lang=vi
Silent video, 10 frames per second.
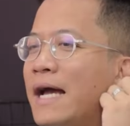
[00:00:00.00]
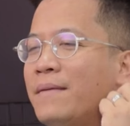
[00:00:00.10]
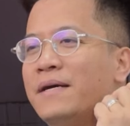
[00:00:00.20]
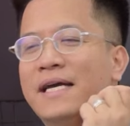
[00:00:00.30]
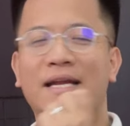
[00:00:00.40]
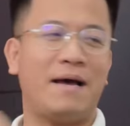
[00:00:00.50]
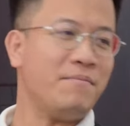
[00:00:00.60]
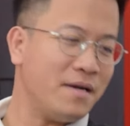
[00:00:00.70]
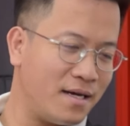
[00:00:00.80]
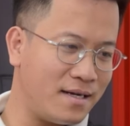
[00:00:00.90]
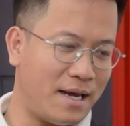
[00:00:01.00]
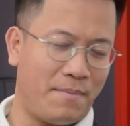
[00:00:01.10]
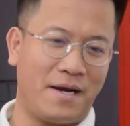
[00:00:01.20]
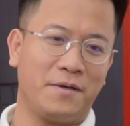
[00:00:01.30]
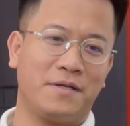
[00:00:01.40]
Em nghi lắm là là
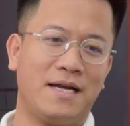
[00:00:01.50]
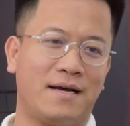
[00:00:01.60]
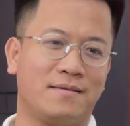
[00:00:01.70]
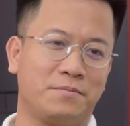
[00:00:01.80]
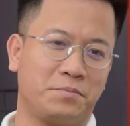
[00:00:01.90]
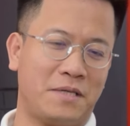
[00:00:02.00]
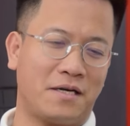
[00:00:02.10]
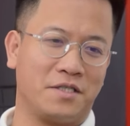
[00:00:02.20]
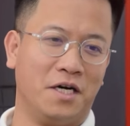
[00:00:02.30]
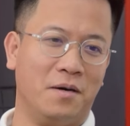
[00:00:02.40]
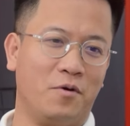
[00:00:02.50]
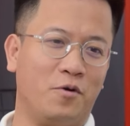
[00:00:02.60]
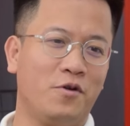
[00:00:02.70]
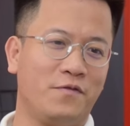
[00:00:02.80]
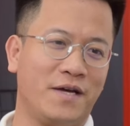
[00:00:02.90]
Man United đang đang chờ một
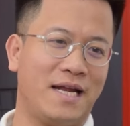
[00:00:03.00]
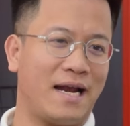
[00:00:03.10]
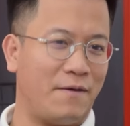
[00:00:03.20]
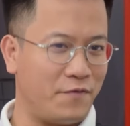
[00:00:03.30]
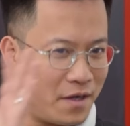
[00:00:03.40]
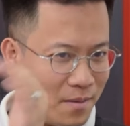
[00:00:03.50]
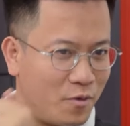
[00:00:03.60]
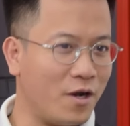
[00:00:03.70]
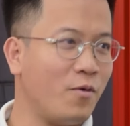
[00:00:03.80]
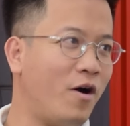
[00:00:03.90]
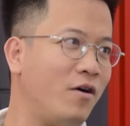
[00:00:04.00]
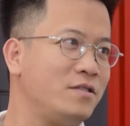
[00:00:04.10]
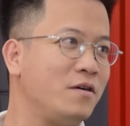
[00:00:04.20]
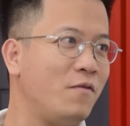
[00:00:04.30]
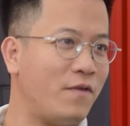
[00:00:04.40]
huấn luyện viên đang làm việc ở một đâu đó,
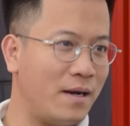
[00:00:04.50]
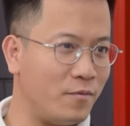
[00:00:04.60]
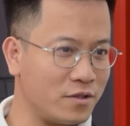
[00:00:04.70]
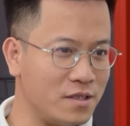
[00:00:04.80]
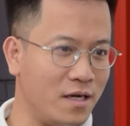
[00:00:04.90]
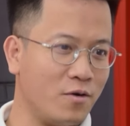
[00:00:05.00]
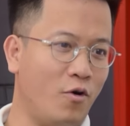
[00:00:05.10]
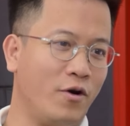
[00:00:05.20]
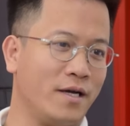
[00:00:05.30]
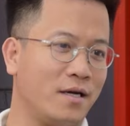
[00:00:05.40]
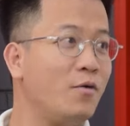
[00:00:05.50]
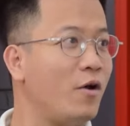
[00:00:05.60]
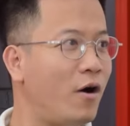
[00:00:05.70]
chứ không phải là một người ngồi ở đâu